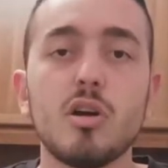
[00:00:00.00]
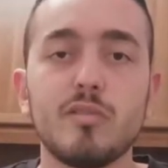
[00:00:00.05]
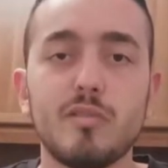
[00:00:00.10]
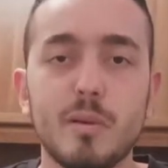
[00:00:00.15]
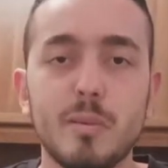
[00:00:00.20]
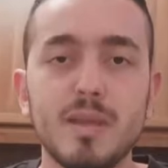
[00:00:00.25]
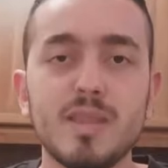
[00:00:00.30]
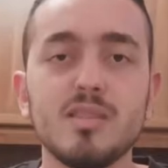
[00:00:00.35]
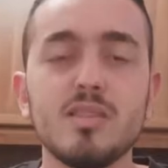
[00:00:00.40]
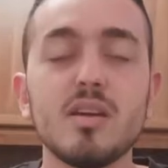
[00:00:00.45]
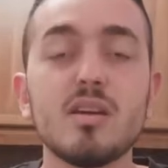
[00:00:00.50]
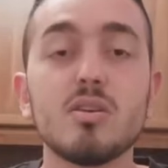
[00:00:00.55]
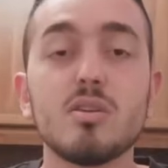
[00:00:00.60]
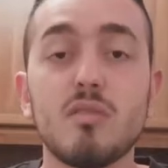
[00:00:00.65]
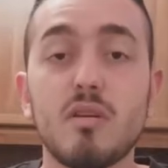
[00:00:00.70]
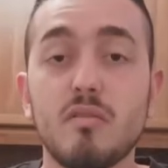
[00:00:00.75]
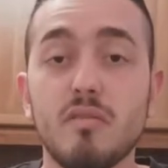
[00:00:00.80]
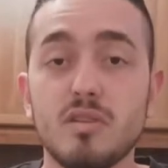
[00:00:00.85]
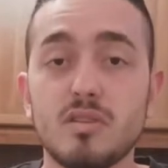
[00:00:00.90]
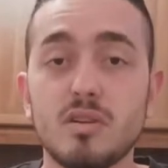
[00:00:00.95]
Ovviamente io
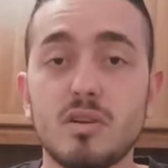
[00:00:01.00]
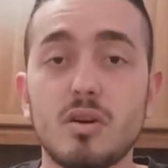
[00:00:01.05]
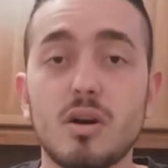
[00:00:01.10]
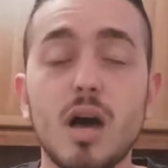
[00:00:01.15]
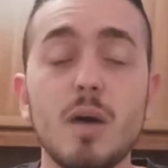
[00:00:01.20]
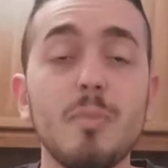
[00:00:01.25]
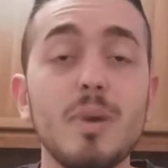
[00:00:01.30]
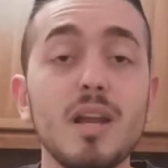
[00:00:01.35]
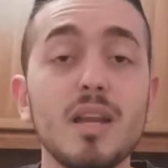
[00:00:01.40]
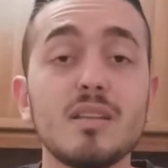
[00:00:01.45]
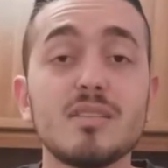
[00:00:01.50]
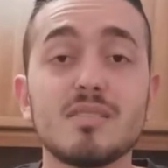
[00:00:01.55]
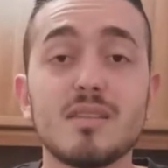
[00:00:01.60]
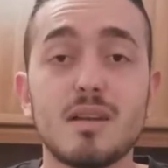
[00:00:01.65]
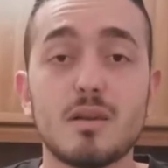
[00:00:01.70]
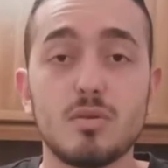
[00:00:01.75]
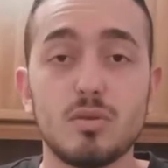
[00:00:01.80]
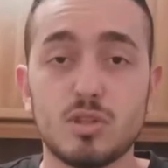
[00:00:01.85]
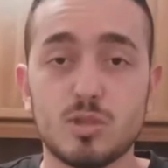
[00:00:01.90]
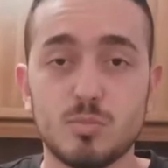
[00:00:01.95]
vi avviserò appena
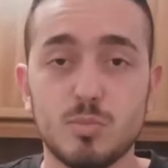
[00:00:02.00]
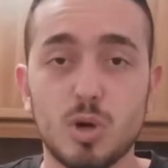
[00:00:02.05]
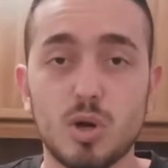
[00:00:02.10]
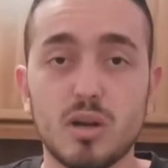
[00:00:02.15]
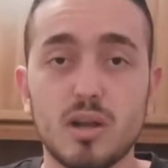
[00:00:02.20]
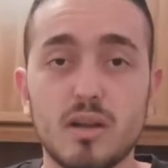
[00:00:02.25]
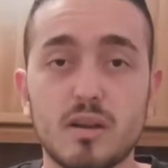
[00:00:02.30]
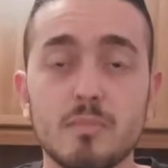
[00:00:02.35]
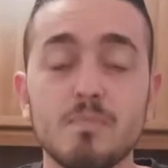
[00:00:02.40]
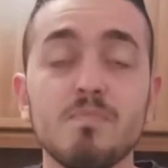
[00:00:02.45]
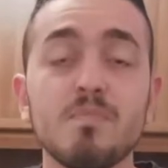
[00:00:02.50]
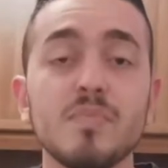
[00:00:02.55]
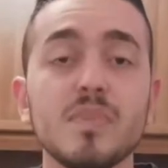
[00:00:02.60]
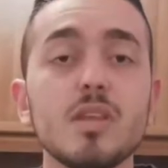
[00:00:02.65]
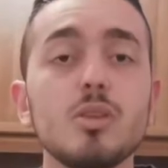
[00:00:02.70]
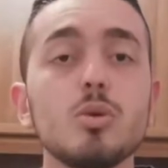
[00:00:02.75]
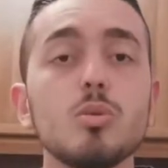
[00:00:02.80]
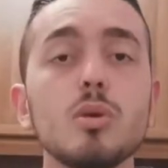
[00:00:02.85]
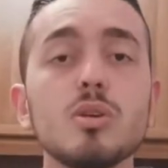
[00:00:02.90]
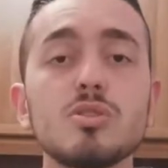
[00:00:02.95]
inizieranno gli spoiler.
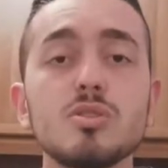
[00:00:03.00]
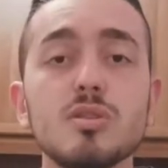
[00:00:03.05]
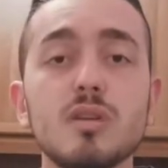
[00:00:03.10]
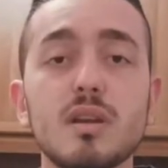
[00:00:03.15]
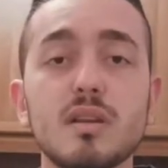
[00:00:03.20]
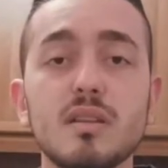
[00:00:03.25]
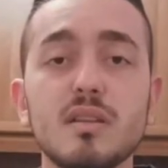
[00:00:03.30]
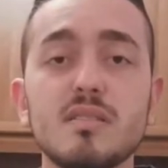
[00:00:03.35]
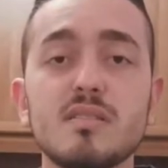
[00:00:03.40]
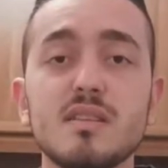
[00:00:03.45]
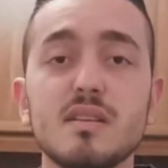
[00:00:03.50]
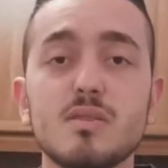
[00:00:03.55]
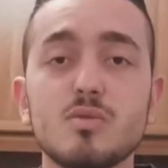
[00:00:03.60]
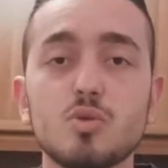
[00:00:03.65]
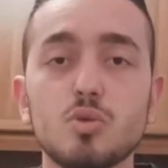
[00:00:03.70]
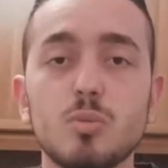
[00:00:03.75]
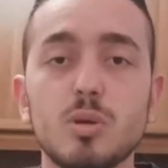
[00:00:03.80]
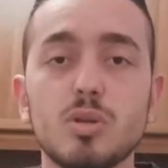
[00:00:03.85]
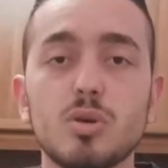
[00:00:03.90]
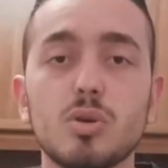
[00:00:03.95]
Detto questo direi di iniziare
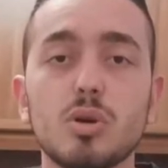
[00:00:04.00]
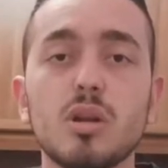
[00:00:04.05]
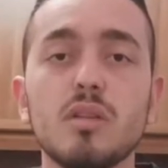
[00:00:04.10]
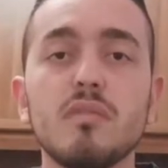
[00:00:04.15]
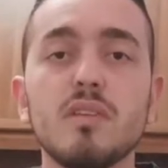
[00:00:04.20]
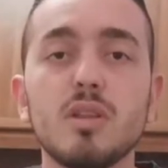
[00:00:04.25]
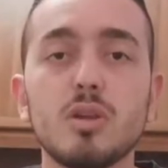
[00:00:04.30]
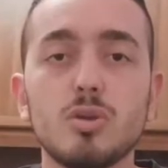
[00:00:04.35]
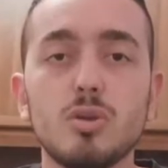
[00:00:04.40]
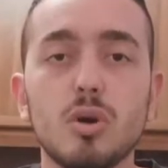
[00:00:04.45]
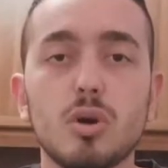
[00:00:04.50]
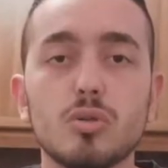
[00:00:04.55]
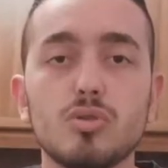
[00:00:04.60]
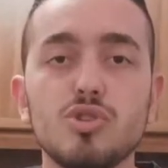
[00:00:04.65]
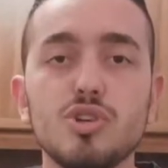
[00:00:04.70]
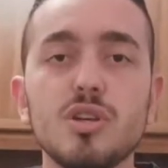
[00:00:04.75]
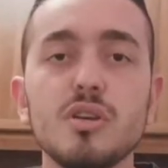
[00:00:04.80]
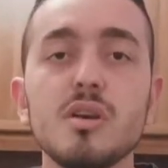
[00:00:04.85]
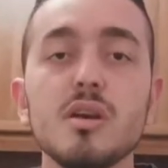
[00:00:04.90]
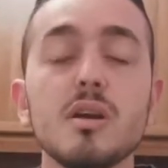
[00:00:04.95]
subito con il video di
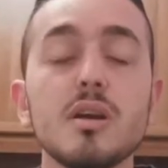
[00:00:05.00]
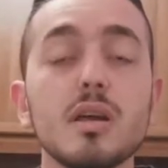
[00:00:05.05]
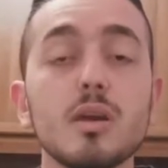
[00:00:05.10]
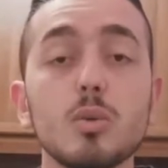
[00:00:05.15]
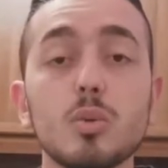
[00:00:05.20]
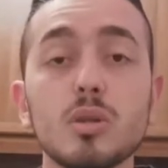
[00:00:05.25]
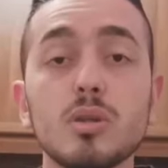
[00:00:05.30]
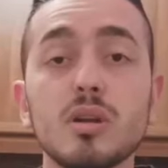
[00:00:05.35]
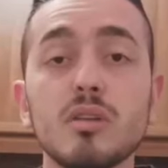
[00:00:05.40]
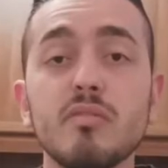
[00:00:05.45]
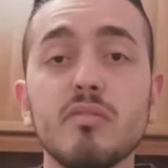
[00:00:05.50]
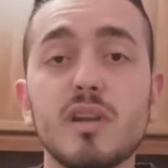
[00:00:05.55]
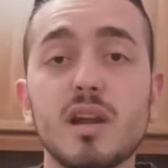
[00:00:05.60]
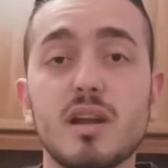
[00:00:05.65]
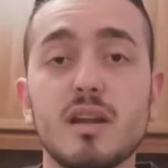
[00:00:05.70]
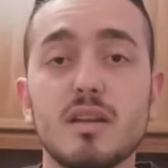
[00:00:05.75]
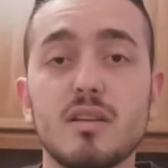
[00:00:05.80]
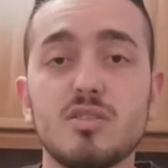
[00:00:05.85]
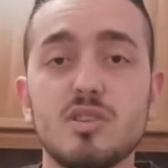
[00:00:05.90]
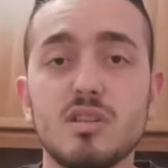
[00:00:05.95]
oggi in cui andrò a fare
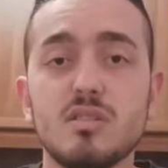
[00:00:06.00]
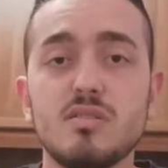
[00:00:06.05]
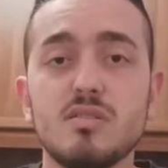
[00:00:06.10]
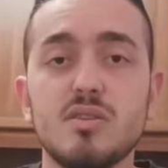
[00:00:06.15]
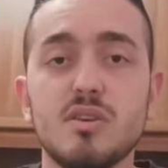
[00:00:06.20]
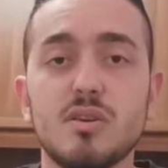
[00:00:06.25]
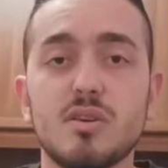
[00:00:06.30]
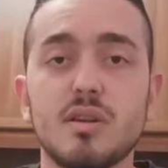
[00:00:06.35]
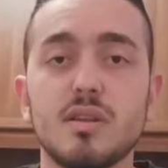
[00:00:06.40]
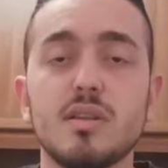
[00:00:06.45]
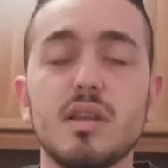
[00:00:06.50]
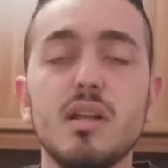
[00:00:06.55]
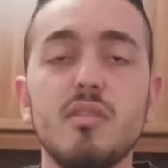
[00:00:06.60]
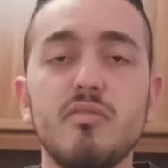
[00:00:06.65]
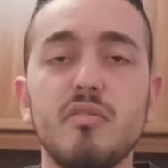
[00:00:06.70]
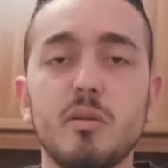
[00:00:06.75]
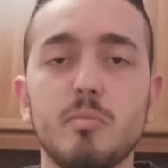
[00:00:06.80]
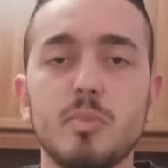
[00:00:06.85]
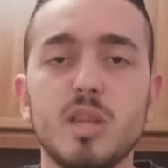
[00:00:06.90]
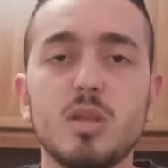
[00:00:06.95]
la recensione del
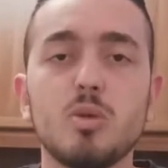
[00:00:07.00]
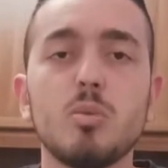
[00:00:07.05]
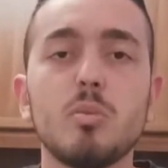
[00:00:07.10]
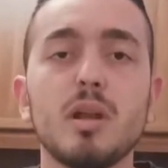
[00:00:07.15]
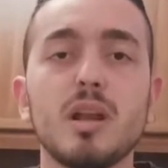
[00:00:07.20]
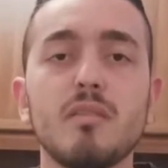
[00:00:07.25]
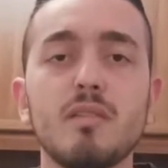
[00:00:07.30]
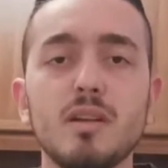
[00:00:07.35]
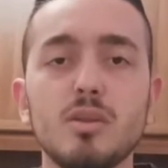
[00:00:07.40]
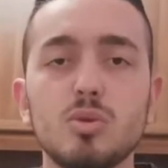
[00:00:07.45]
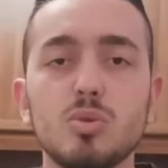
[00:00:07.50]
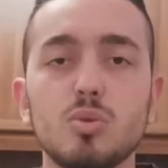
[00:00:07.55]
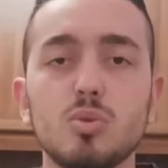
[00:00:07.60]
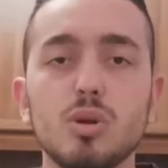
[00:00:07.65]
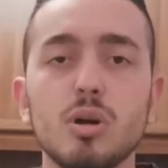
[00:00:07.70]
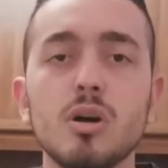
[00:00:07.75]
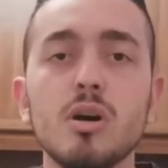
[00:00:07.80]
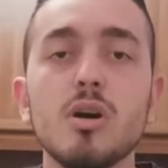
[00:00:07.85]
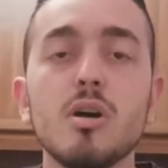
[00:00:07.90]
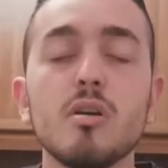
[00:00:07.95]
film del
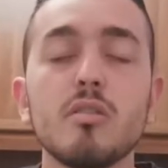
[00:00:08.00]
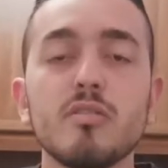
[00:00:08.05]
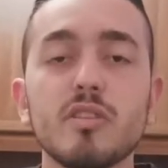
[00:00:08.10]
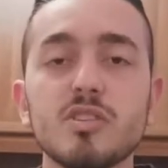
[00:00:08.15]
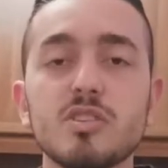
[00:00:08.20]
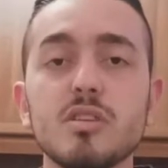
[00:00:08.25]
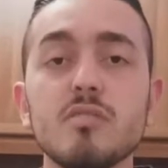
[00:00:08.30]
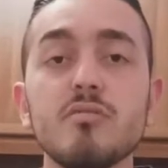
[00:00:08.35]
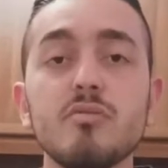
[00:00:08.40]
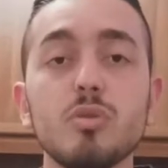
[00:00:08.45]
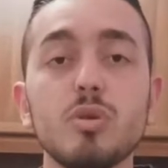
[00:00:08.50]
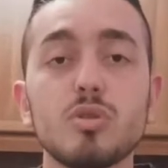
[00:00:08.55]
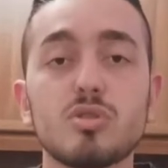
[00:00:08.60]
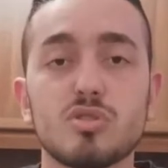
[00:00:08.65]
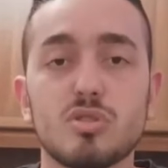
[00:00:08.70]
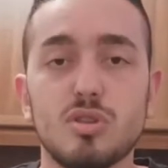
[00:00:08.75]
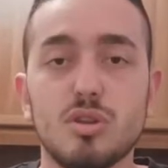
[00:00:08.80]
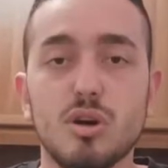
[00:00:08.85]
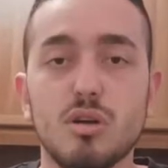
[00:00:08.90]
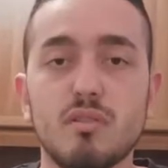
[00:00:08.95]
2021 Fast and
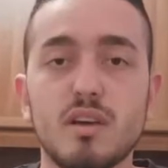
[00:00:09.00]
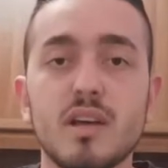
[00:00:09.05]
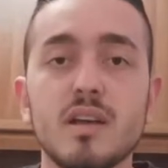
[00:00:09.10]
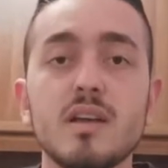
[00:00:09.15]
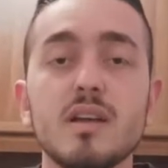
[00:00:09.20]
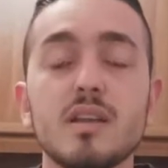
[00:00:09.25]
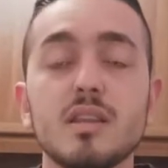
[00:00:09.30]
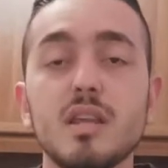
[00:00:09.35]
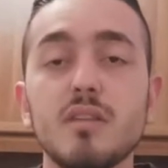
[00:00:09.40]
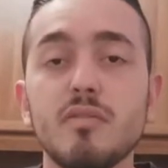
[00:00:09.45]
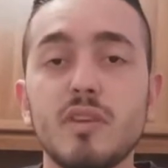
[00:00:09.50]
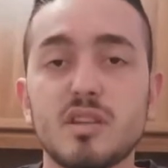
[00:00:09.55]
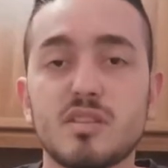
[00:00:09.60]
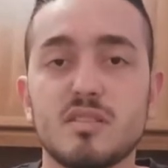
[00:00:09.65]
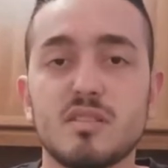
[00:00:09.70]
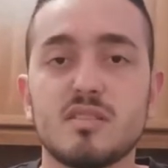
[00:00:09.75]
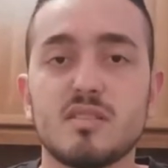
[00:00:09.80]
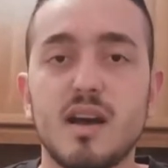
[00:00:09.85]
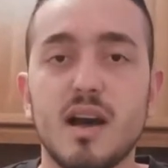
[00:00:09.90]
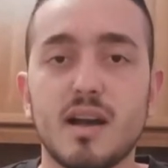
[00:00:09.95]
Furious 9, The
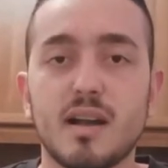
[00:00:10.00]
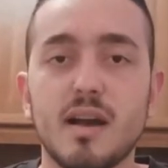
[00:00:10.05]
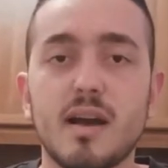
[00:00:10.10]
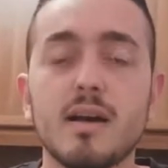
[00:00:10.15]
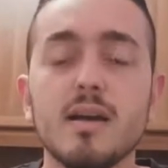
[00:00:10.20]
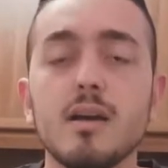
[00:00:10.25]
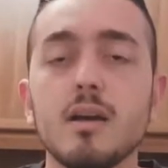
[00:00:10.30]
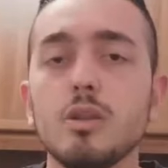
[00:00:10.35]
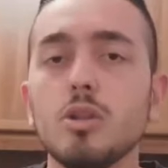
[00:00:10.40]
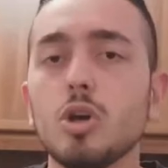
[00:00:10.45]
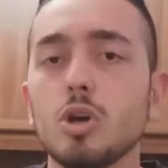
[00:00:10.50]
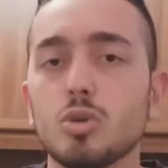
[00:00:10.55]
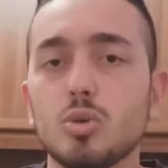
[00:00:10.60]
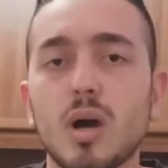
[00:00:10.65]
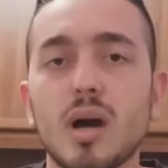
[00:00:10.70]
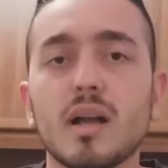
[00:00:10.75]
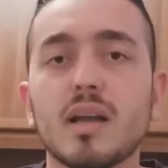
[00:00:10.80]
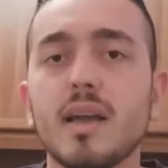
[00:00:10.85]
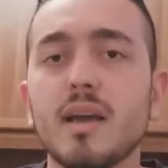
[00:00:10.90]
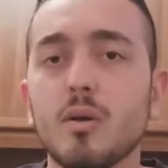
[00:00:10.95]
Fast Saga, noto
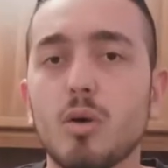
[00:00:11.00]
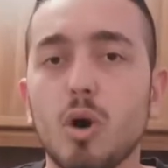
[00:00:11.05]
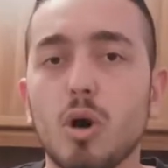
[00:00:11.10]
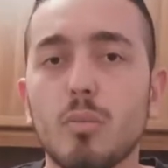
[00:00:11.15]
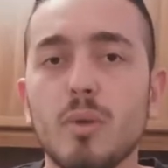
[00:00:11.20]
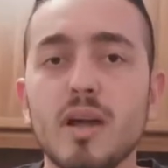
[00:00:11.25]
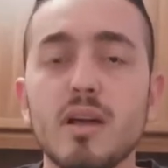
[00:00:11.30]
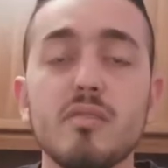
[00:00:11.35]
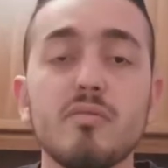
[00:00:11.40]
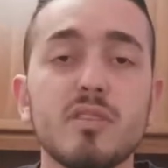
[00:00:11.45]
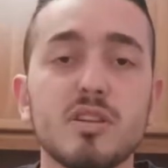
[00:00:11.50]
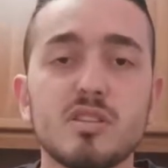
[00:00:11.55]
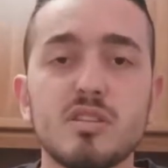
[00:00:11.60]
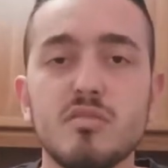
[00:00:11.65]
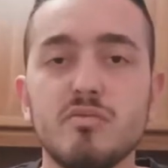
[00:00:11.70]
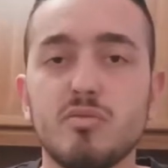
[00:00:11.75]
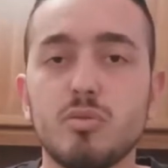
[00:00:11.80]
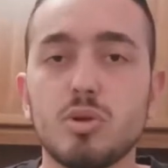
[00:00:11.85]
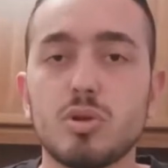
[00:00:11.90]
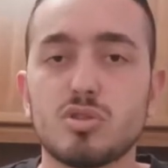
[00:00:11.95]
anche come Fast
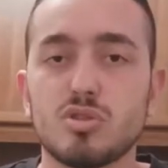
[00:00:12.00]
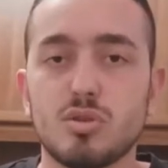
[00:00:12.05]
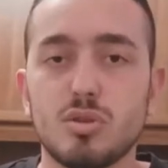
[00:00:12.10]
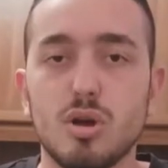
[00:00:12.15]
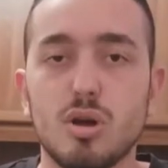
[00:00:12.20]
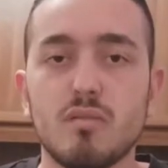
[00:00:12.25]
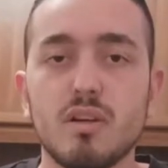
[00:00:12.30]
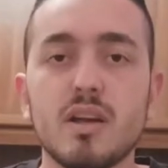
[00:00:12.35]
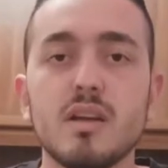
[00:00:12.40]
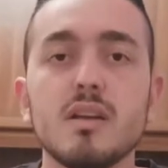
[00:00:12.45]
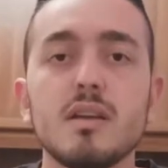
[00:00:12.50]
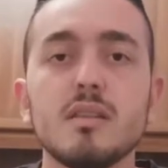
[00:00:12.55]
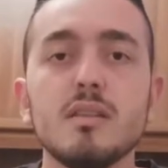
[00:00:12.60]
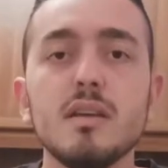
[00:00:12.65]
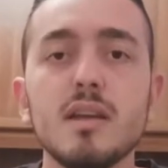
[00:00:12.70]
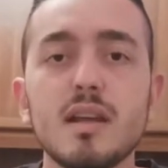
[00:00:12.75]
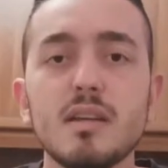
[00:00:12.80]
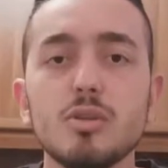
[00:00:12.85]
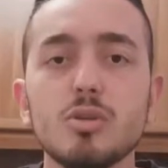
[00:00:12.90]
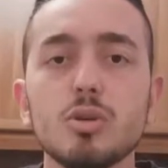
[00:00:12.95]
and Furious 9,
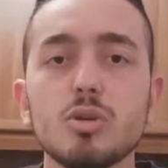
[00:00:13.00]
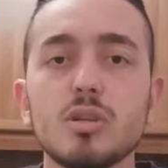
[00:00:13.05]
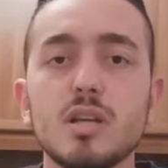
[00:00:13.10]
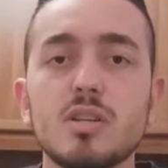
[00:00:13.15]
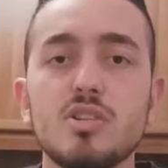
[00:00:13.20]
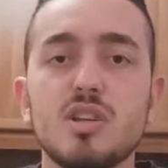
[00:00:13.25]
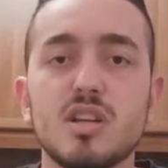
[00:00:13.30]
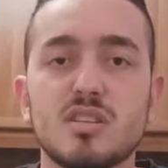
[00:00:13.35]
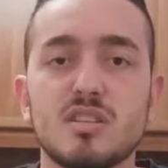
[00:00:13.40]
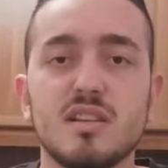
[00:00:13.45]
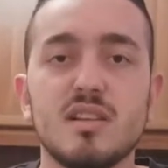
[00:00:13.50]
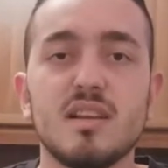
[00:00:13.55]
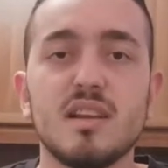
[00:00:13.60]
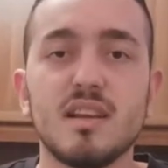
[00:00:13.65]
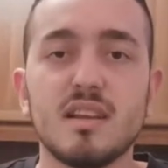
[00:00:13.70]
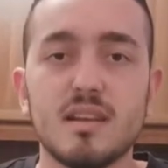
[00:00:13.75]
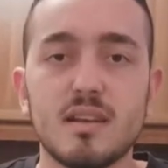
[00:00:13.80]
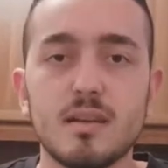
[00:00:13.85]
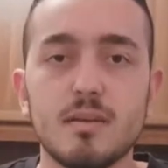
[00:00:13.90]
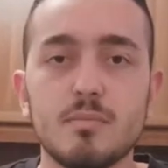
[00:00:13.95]
diretto da Justin
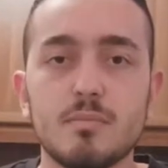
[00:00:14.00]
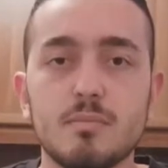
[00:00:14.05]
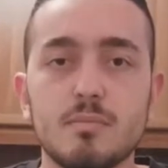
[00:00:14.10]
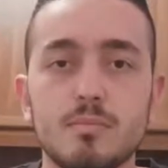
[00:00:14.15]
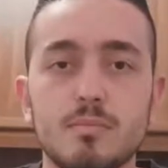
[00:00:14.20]
Lin.